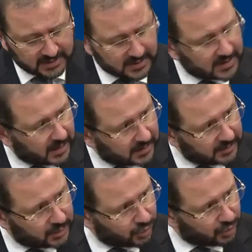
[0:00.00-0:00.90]
E, sahada bir
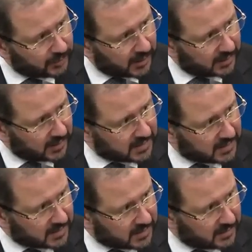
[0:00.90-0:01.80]
çözümden
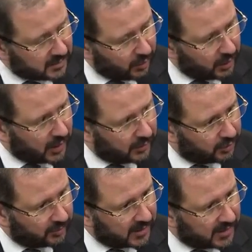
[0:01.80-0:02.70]
yanasınız, e, öyle
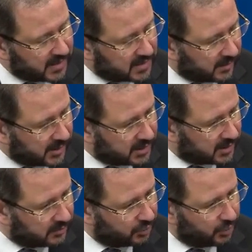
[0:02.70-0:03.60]
anlıyorum. Ya da
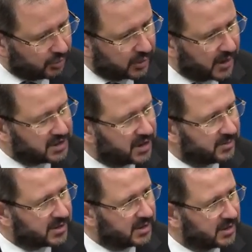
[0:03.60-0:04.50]
Azerbaycan'ın bu yolu tercih
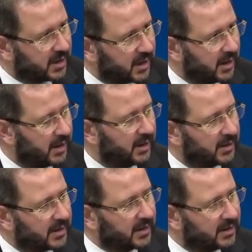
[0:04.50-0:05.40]
etmesinin daha
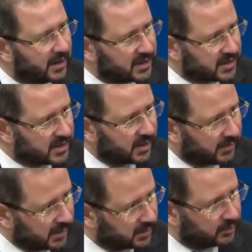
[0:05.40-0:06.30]
kendileri açısından
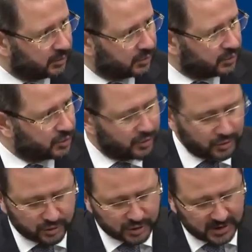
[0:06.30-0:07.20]
mantıklı olduğunu
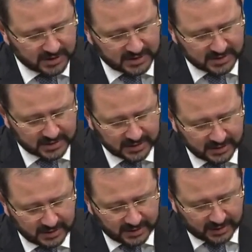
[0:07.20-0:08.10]
söylüyorsunuz. Yani siz
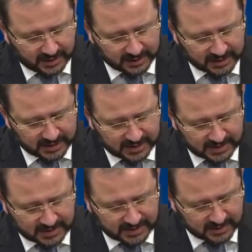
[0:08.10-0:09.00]

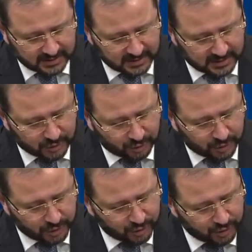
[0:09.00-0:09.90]
ateşkesin e,
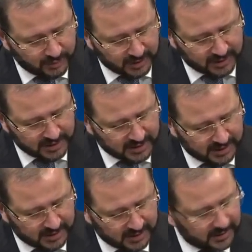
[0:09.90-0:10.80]
soruna çözüm
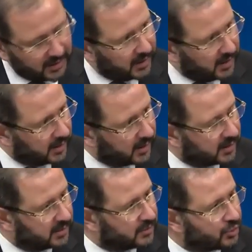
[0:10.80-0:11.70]
getireceğini değil, at,
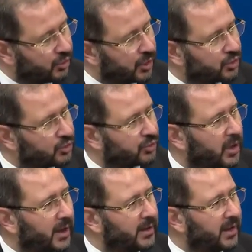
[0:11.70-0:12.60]
soruna
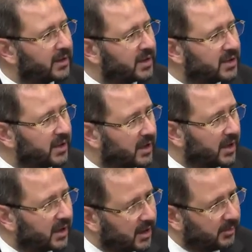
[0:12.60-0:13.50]
kaynak teşkil eden
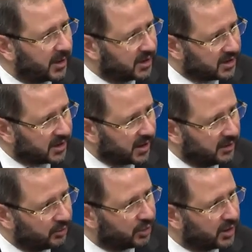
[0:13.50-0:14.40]
Karabağ işgalinin
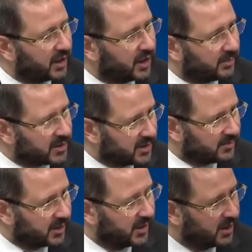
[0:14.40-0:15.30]
ortadan kalkmasını mı
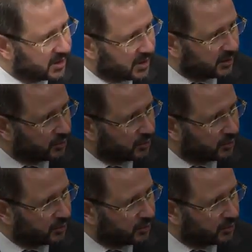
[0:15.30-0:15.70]
şart